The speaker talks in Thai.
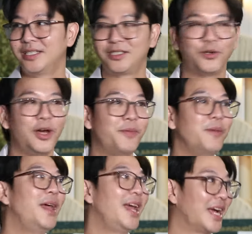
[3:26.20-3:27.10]
ช่วยพี่
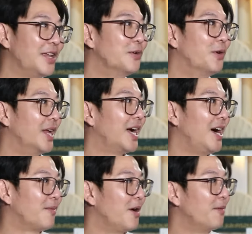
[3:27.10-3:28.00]
เมฆกันอยู่นะครั
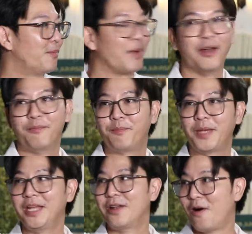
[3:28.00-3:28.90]
บ ก็เป็น
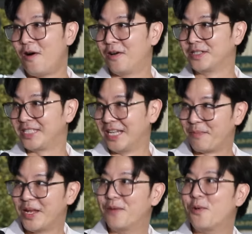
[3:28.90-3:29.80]
พี่น้องศิล
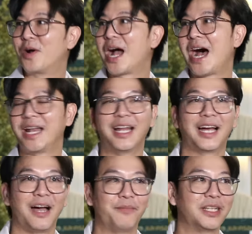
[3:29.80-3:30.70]
ปินในวงการเนี่ยแห
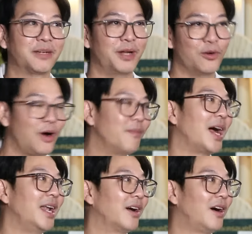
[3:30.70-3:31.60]
ละครับ ที่จะมาร่วมกั
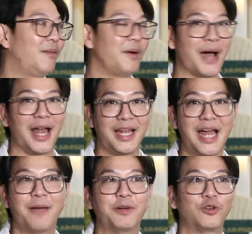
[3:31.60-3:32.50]
น แล้วก็แบบหารายได้
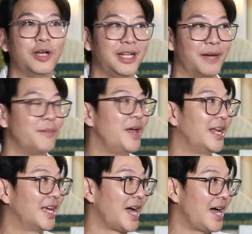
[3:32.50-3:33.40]
เพื่อช่วยเหลือพี่เมฆใน
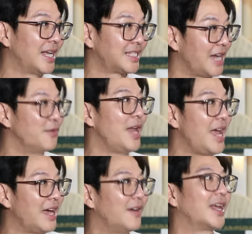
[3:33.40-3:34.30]
ค่ารักษาดูแล
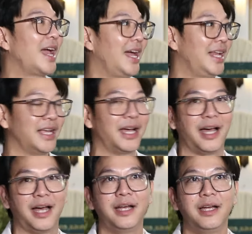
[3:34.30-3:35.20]
ของแกอะไรเงี้ย
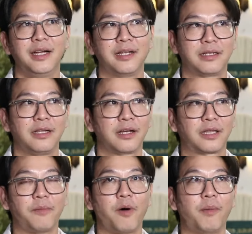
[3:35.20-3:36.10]
ฮะ
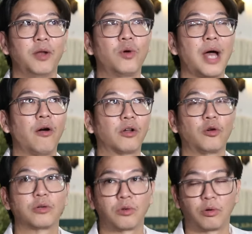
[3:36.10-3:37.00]
แต่พอมารู้ข่าวก็ต
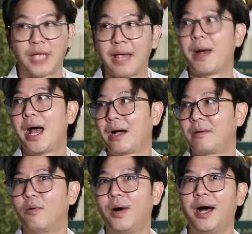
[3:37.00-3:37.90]
กตกใจมาก เพ
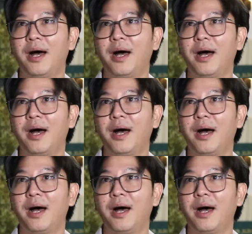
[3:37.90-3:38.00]
ราะว่า